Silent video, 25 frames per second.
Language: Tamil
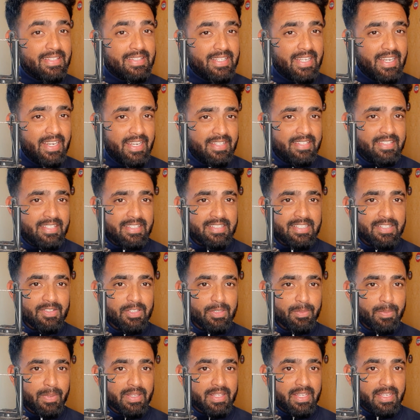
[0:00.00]
சில டிஸ்ட்ரிக்ஸில்
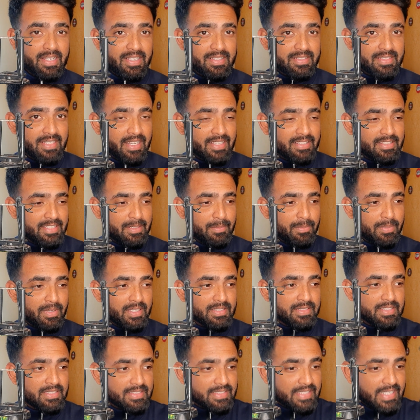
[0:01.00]
வந்து பார்த்திங்கன்னா செலெக்ஷன்
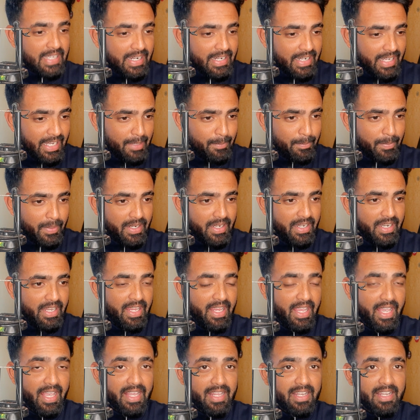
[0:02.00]
ப்ராசஸ் கண்டக்ட் பண்ணி
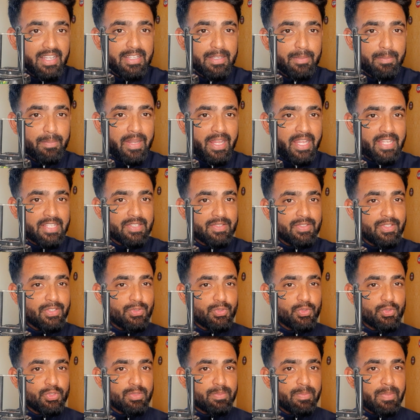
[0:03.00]
அதுலேருந்து பிளேயர்ஸ் வந்து
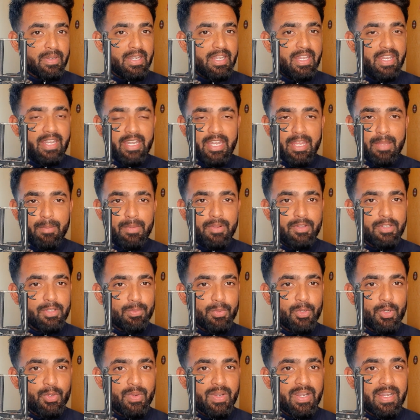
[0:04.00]
சூஸ் பண்ணி டீமில்
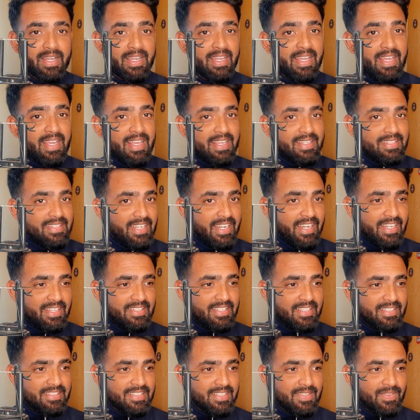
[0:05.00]
வந்து போடுவாங்க சில
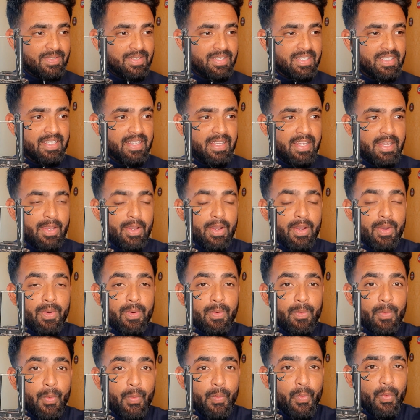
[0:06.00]
டிஸ்ட்ரிக்ஸில் வந்து
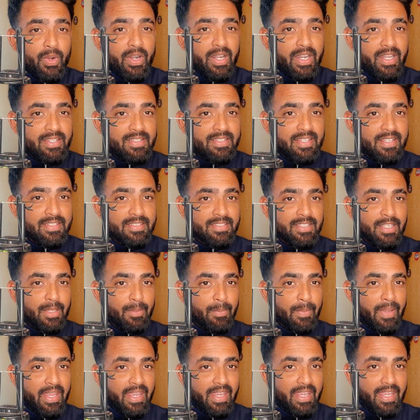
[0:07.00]
ஒவ்வொரு
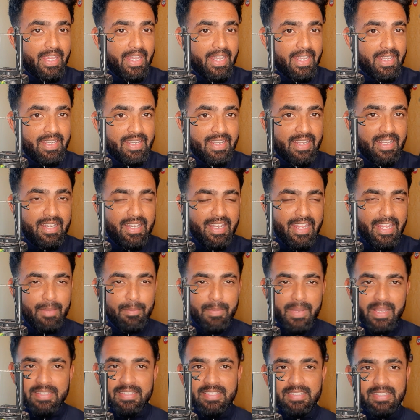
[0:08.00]
டிஸ்ட்ரிக்ஸ்லையுமே இன்டர் லீக்
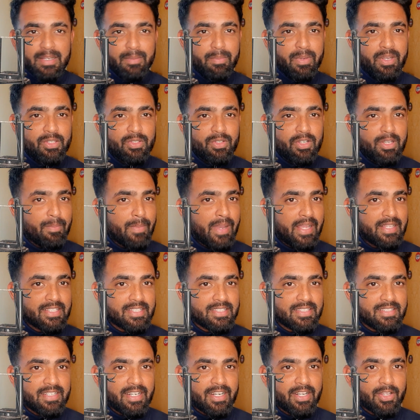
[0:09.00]
மேட்சஸ் அப்படின்னு சொல்லி
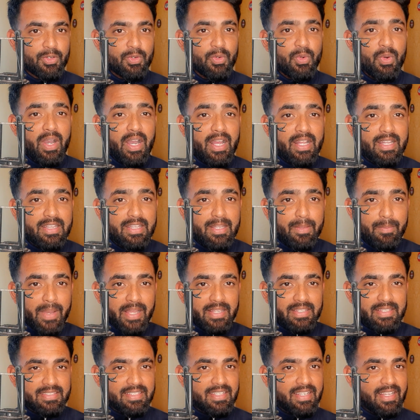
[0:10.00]
மேட்சஸ் நடக்கும் அந்த
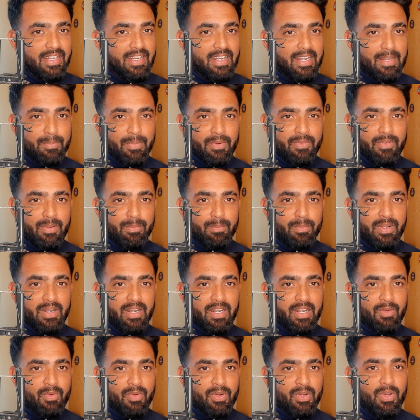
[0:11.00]
மேட்சஸில் நல்லா பர்ஃபார்ம்
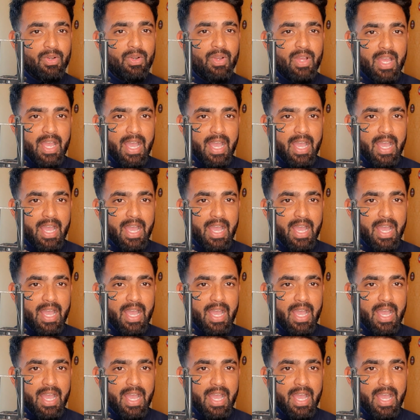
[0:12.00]
பண்ணுறாங்களோ